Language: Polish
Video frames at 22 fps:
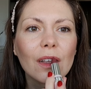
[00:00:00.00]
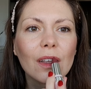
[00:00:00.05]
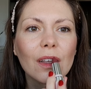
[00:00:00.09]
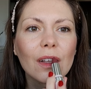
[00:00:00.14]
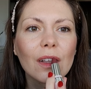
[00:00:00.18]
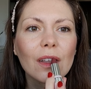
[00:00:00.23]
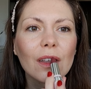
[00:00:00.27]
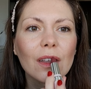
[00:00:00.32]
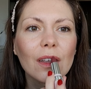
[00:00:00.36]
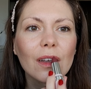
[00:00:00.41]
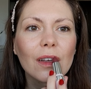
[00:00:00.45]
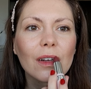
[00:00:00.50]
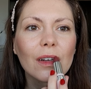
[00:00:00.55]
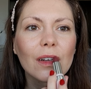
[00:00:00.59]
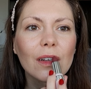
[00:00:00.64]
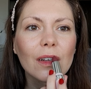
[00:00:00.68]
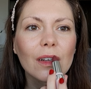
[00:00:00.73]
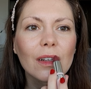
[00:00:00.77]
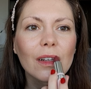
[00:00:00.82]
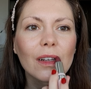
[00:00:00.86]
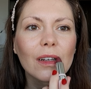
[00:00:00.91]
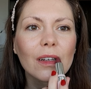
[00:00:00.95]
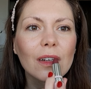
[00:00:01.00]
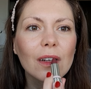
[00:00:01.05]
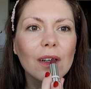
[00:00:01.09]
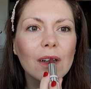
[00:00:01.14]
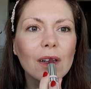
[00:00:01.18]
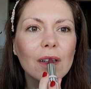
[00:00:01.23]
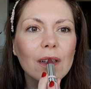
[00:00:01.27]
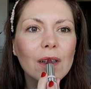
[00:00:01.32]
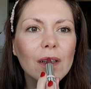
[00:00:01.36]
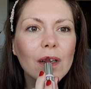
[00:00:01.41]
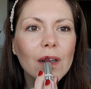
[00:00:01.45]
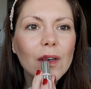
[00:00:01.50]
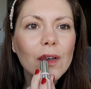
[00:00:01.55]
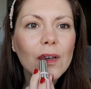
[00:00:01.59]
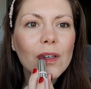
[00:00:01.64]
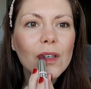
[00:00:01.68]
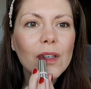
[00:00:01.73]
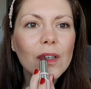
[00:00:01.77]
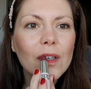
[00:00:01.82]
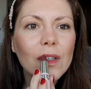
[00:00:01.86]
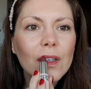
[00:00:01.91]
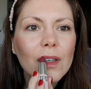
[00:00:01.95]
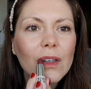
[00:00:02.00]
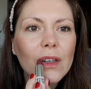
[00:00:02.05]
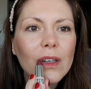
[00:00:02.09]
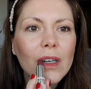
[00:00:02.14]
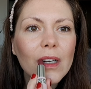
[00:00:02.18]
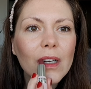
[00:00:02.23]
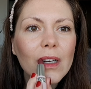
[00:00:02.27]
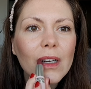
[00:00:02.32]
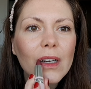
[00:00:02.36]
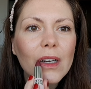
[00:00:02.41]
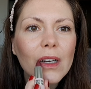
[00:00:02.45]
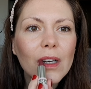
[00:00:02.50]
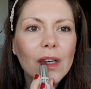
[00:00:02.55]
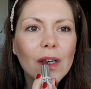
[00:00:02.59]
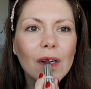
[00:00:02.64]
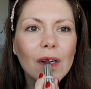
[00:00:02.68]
Nigdy nie wiem, czy się zaczyna od dołu, czy od góry.